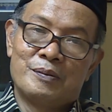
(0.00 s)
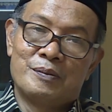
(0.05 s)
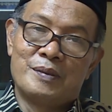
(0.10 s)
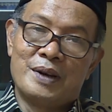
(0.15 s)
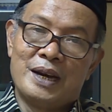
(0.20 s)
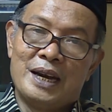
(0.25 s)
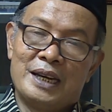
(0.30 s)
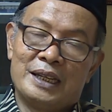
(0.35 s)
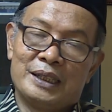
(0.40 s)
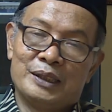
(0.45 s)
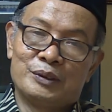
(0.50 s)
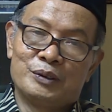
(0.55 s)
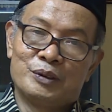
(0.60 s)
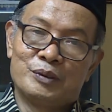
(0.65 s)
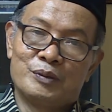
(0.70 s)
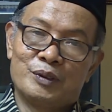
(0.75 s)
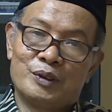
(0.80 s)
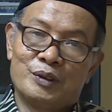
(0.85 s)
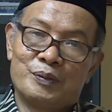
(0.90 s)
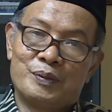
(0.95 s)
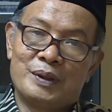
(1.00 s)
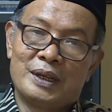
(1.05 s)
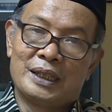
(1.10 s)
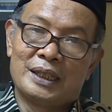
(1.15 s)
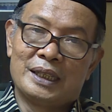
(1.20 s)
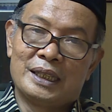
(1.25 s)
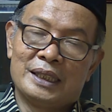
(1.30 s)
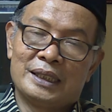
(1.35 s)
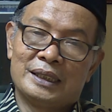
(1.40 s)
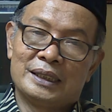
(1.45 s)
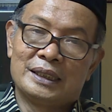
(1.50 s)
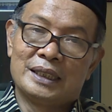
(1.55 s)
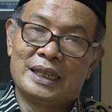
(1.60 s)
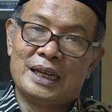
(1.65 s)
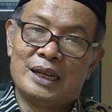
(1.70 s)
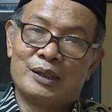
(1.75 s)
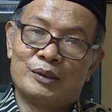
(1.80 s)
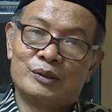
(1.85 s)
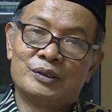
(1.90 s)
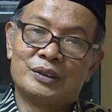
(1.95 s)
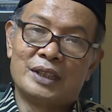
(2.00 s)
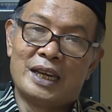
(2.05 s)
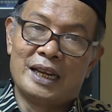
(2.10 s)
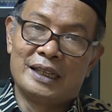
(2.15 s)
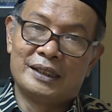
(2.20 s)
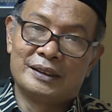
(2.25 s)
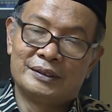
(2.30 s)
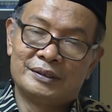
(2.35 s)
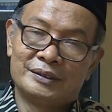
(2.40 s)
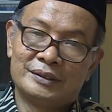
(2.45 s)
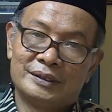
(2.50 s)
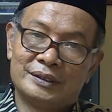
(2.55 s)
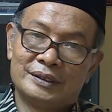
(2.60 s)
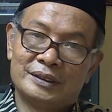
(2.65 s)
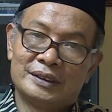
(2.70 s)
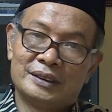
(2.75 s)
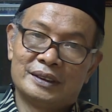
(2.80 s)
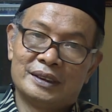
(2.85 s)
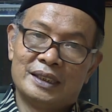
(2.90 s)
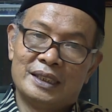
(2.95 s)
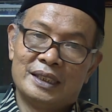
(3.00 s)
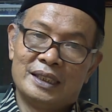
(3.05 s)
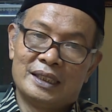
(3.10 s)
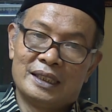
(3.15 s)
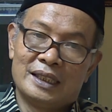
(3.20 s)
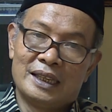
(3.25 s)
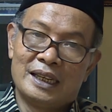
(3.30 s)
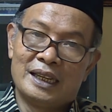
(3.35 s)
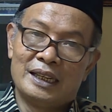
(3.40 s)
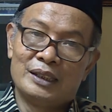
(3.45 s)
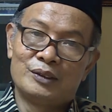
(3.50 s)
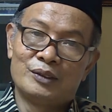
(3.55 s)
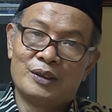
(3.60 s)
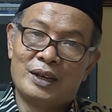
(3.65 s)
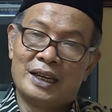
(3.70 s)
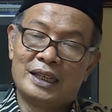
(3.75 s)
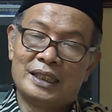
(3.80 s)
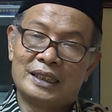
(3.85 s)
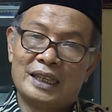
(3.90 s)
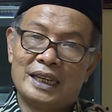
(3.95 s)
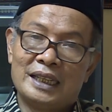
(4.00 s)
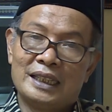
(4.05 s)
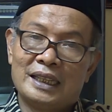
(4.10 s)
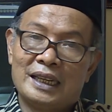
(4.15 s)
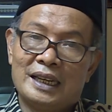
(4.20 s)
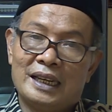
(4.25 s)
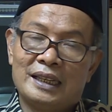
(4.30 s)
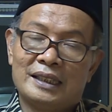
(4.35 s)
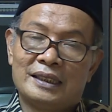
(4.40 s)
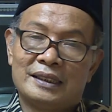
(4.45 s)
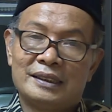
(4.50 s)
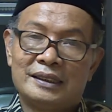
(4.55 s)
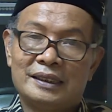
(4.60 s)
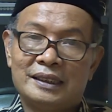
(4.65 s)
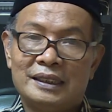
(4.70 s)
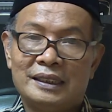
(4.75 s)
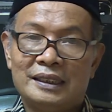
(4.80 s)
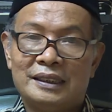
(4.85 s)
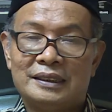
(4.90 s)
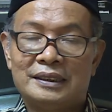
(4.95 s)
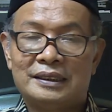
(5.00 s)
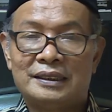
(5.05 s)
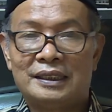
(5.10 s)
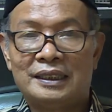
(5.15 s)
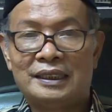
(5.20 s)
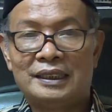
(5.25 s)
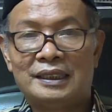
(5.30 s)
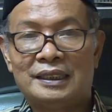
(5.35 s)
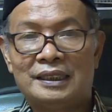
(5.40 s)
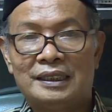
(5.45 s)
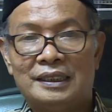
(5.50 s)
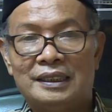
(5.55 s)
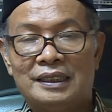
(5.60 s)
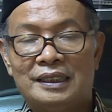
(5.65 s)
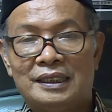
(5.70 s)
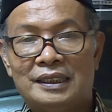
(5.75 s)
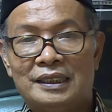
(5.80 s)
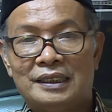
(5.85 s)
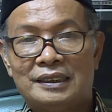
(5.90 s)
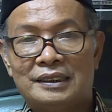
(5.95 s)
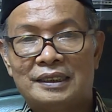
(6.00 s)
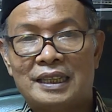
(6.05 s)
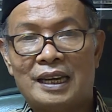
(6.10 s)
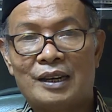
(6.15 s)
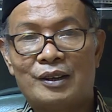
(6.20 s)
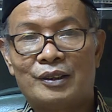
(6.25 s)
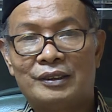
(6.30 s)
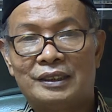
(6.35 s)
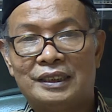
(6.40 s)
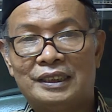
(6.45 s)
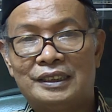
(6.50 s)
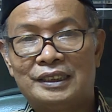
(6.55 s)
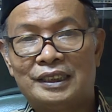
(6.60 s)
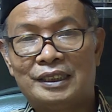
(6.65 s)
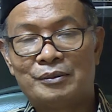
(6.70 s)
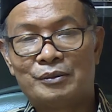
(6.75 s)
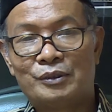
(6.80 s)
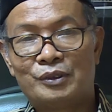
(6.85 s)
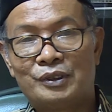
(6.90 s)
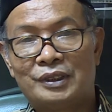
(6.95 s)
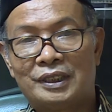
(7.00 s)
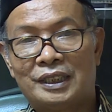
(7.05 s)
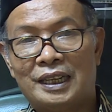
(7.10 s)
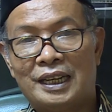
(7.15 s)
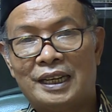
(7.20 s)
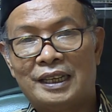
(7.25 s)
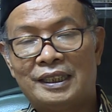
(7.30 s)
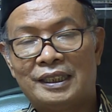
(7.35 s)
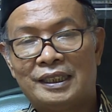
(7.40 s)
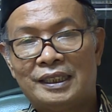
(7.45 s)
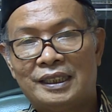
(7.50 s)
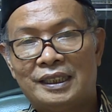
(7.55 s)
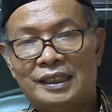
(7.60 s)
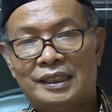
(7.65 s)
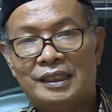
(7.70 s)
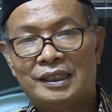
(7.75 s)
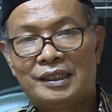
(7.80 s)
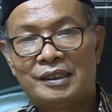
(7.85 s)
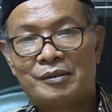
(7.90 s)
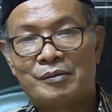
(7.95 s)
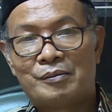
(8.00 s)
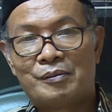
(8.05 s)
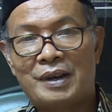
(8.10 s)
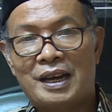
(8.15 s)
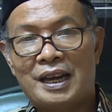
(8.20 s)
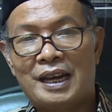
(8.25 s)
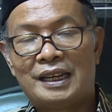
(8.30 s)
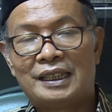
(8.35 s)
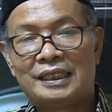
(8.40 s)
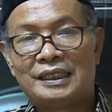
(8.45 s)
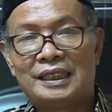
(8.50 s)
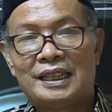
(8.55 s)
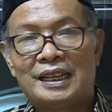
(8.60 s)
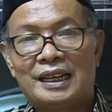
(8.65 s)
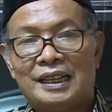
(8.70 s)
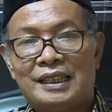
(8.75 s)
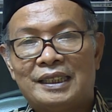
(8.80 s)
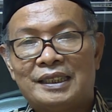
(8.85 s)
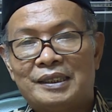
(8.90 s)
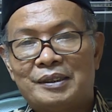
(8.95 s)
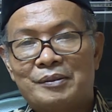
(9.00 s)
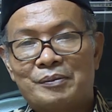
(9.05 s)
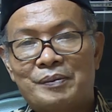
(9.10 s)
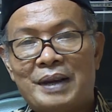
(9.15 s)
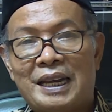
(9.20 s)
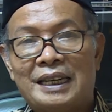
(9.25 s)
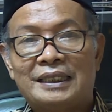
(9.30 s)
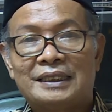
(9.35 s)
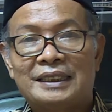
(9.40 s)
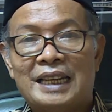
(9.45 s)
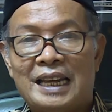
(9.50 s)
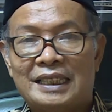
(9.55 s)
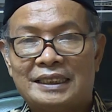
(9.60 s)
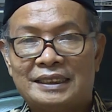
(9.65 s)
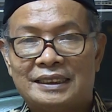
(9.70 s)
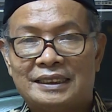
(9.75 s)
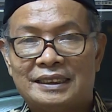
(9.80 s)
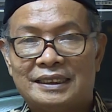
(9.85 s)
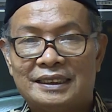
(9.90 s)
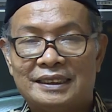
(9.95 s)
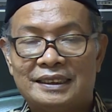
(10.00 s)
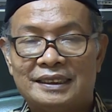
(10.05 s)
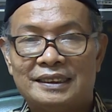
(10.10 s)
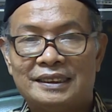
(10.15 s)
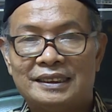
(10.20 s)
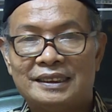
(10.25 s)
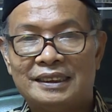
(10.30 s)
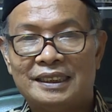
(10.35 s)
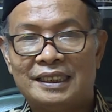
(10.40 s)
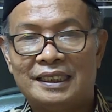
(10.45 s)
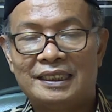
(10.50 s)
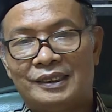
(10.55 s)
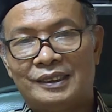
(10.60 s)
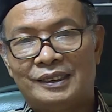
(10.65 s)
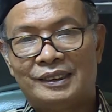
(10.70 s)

mahar itu merupakan keharusan karena itu hargailah istri calon istrimu dengan mahar yang pantas ya.